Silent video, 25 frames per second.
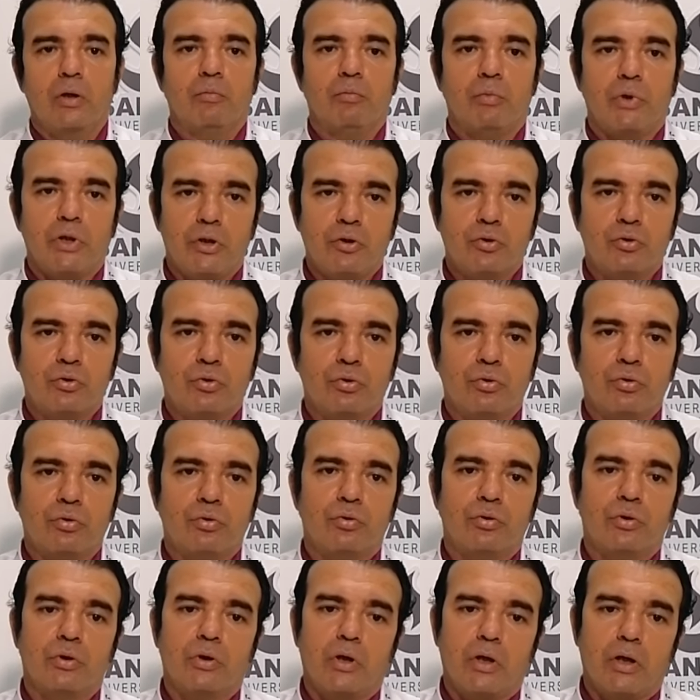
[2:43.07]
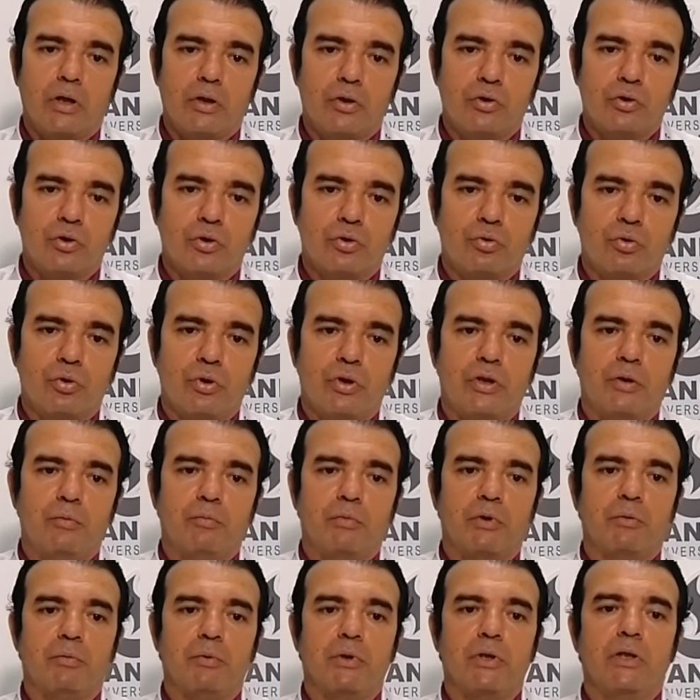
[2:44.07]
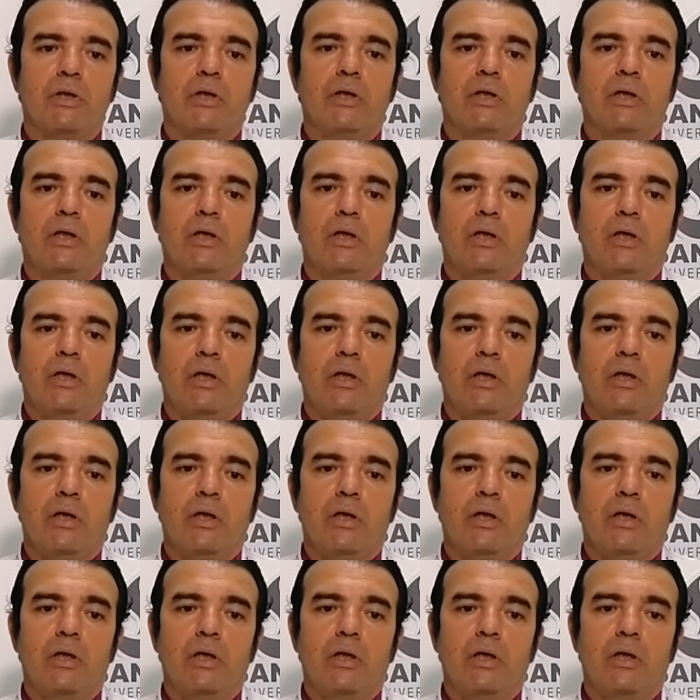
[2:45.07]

Menisküs az önce söylediğim gibi